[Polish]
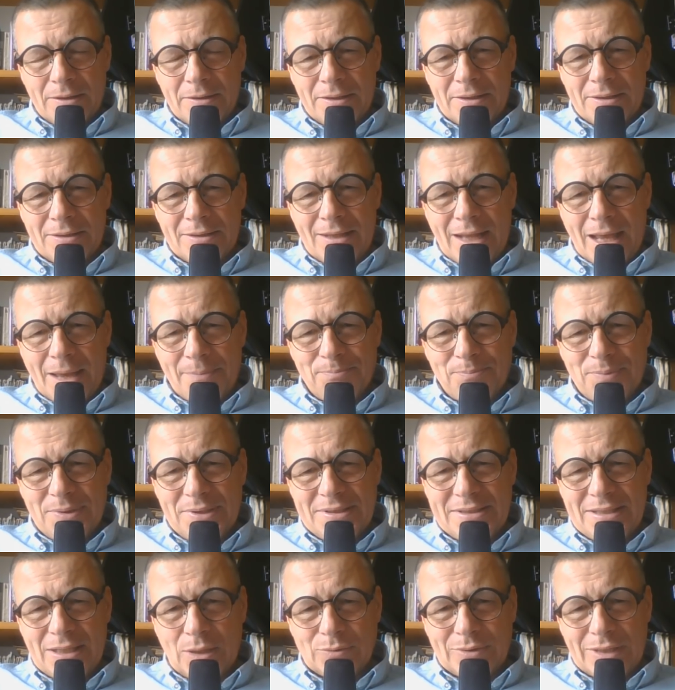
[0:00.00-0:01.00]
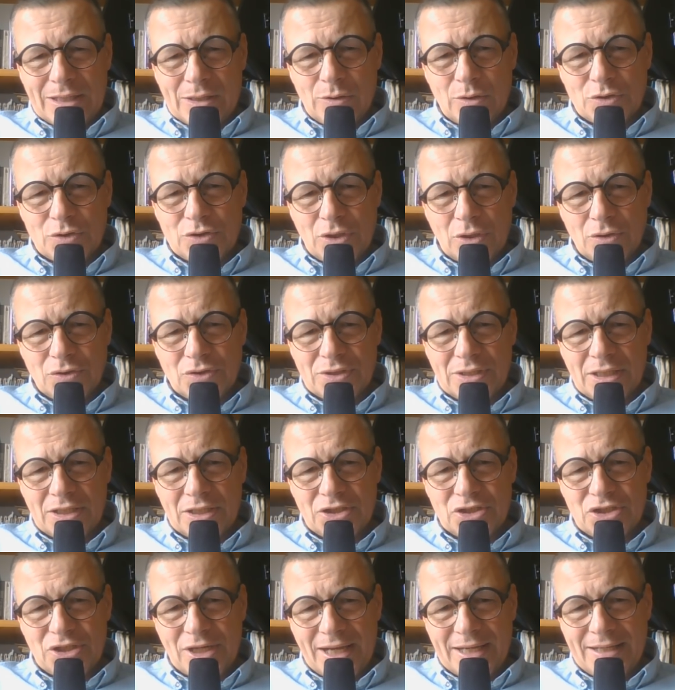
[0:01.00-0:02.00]
napisał taką książkę
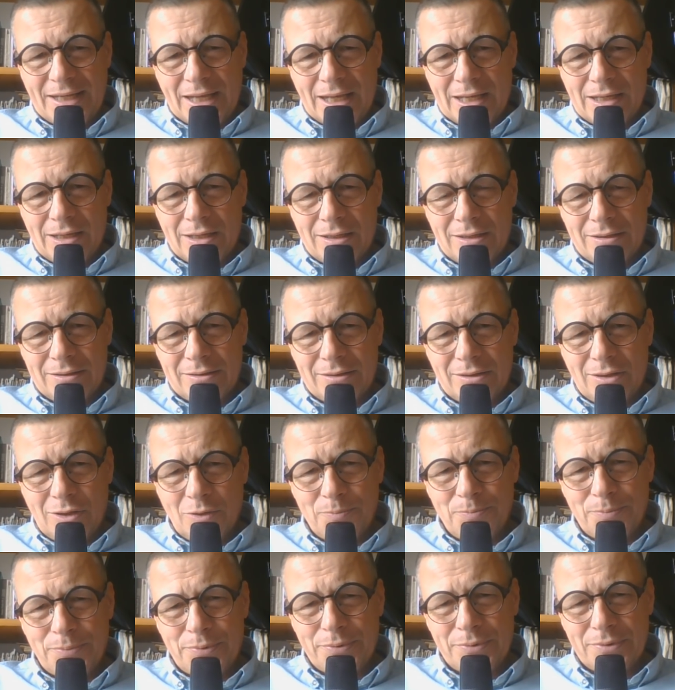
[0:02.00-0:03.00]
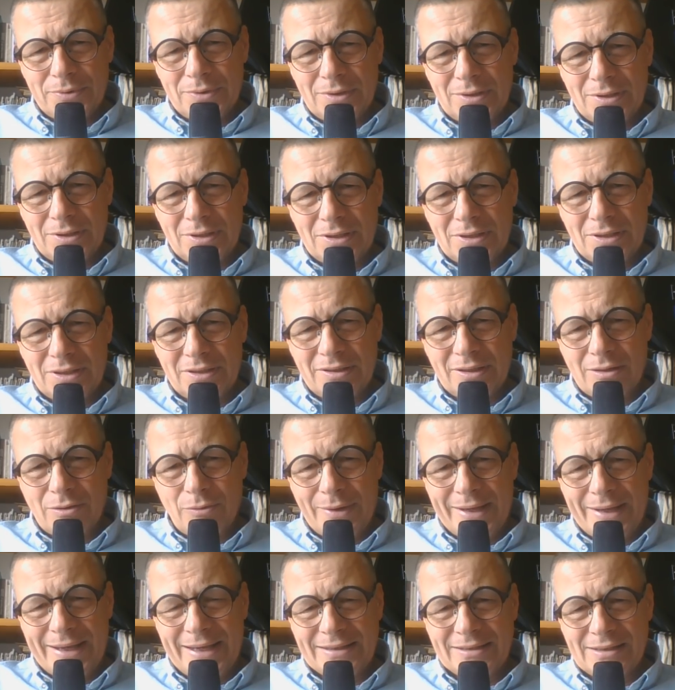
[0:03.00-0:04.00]
China Cup The
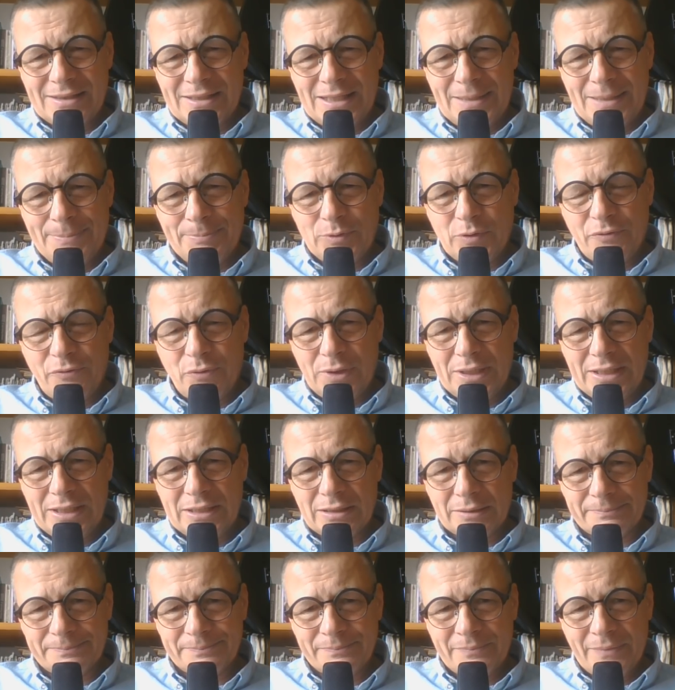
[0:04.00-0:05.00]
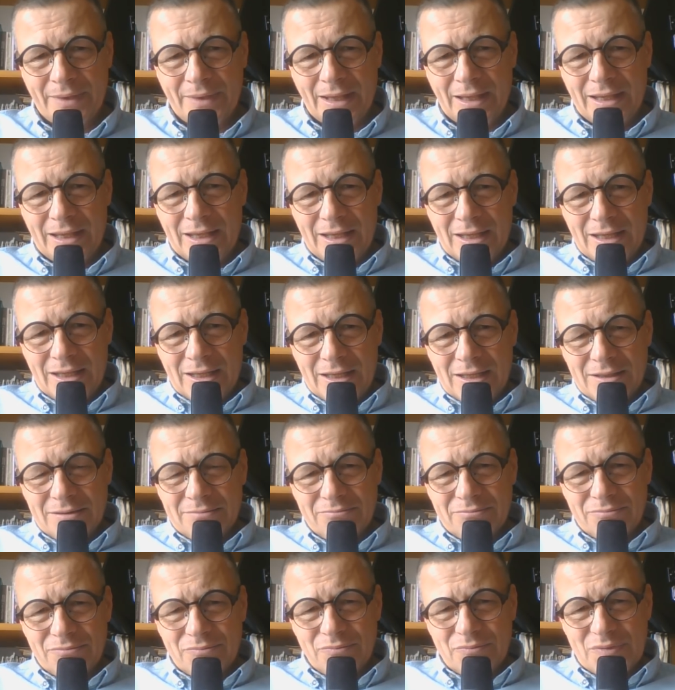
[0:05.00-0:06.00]
Great Leap to Freedom
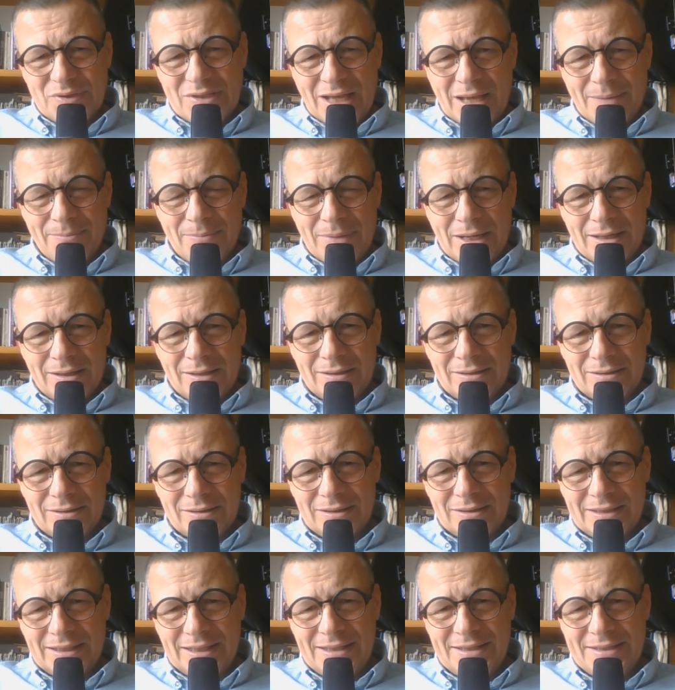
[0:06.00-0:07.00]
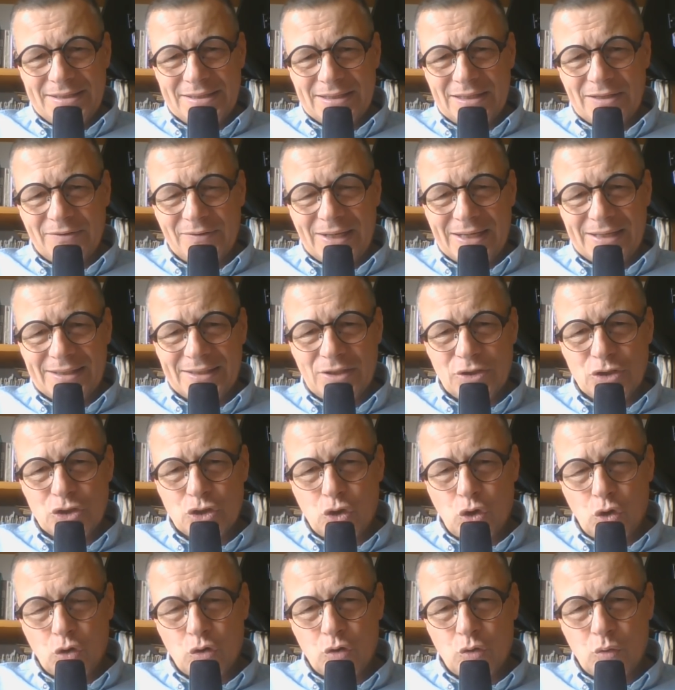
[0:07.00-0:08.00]
zamach chiński, wielki
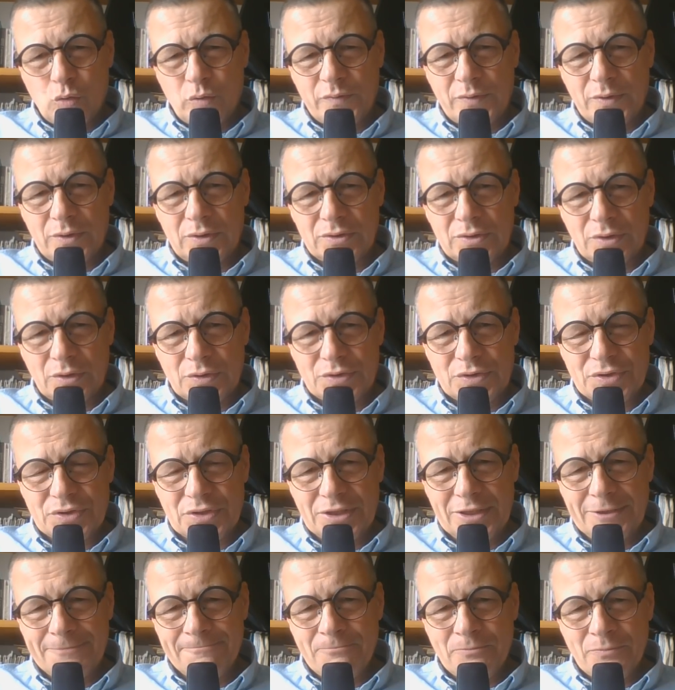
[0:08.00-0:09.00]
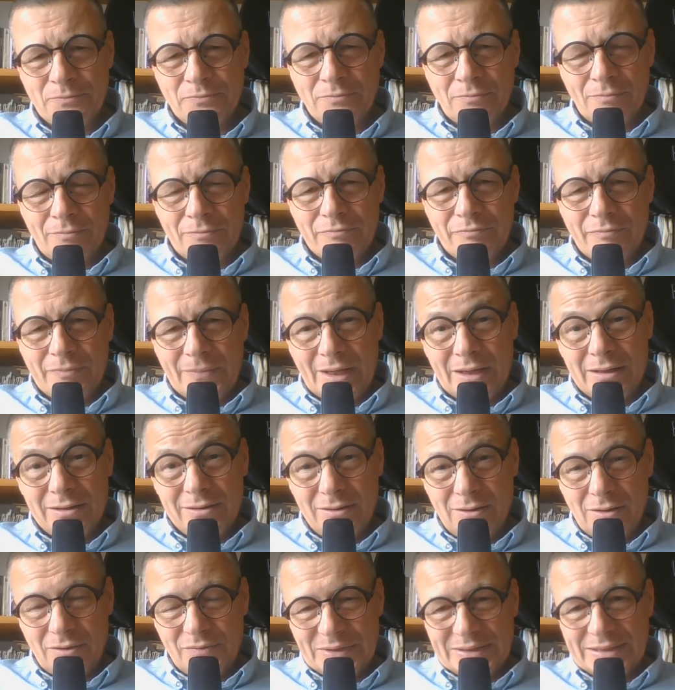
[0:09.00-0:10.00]
skok ku wolności.
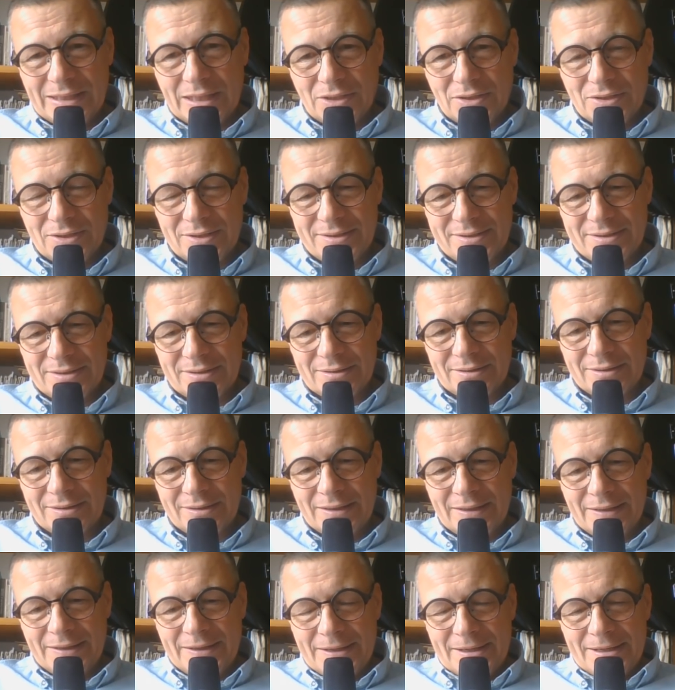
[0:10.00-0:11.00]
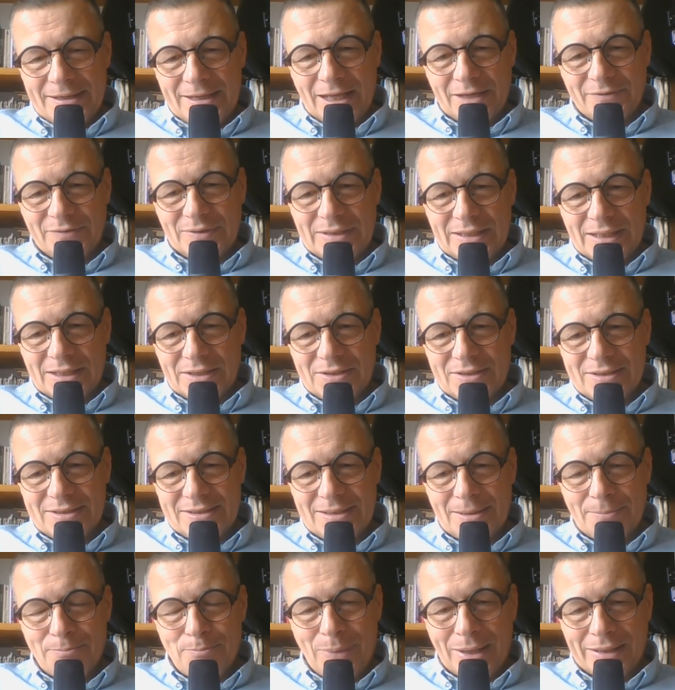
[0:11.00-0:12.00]
No, widać z, jak widać, z
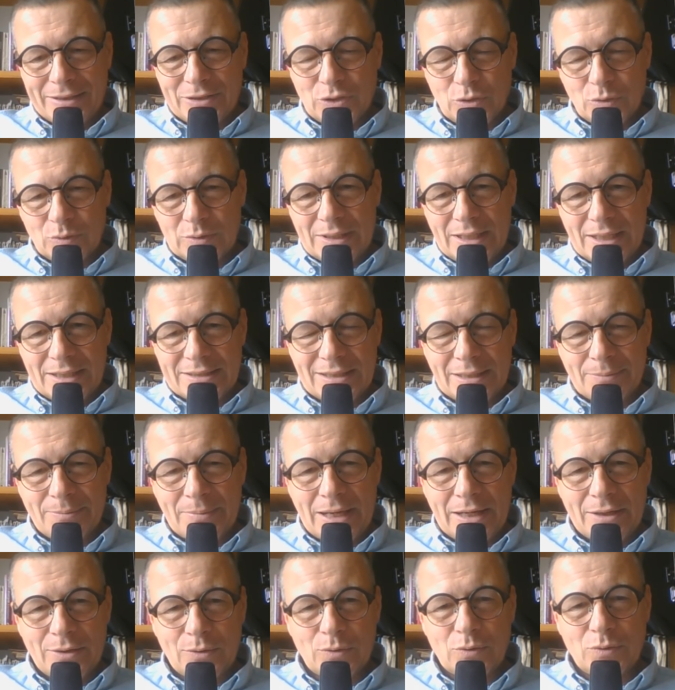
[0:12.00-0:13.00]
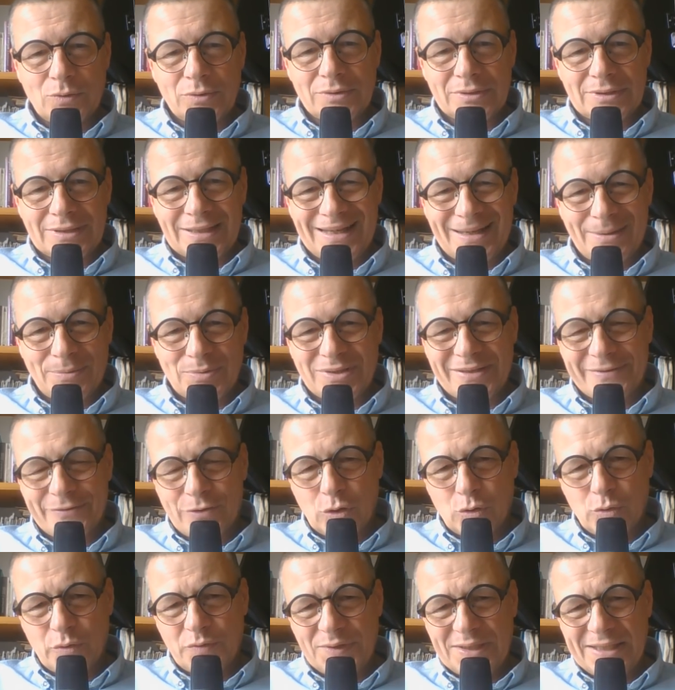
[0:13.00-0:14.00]
sympatią dla zamachu, dla
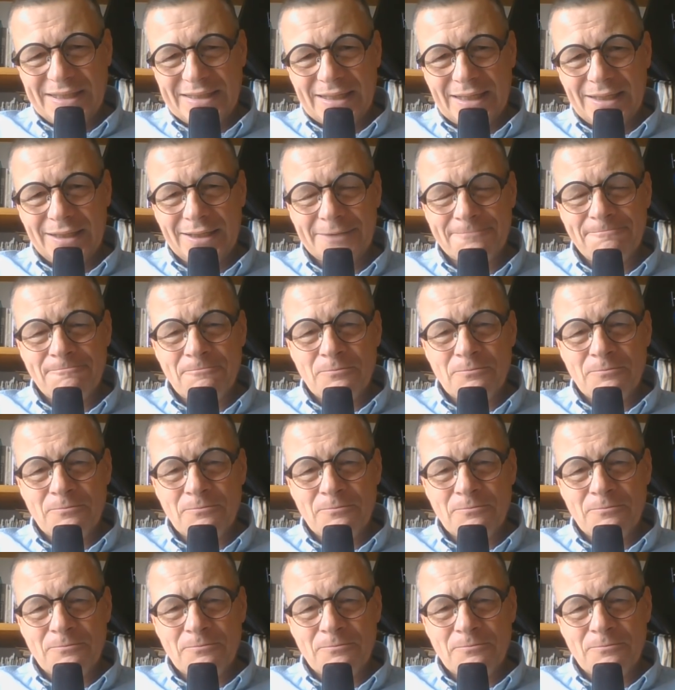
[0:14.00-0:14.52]
przewrotu w Chinach.